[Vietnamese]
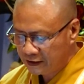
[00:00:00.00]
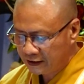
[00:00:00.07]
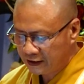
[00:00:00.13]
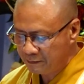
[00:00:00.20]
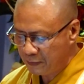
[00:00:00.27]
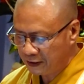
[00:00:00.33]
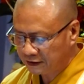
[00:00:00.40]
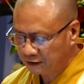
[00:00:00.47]

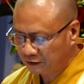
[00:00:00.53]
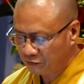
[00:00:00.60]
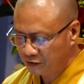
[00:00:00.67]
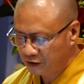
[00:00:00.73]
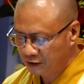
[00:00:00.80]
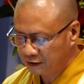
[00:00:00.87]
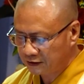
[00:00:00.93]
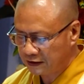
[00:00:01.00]
Kính bạch chí
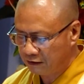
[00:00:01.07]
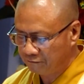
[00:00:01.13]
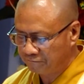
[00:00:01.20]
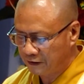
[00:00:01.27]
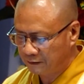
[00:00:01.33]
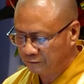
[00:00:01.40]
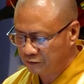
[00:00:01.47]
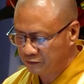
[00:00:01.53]
Tôn Đức, Giáo
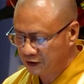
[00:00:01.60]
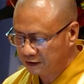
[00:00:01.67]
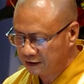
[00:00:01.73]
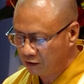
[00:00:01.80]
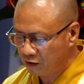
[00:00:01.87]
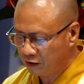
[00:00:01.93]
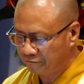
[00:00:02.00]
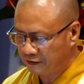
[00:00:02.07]
phẩm Trung ương
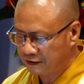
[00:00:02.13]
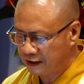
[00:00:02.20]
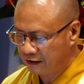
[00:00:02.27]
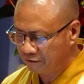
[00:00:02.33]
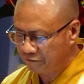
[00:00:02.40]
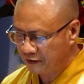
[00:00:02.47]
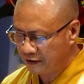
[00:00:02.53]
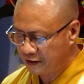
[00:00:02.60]
Giáo hội Phật
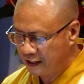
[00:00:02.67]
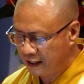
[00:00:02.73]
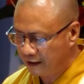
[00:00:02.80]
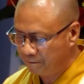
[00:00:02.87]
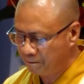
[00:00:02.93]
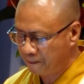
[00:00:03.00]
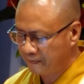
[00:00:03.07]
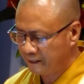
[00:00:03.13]
giáo Việt
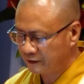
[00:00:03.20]
Nam,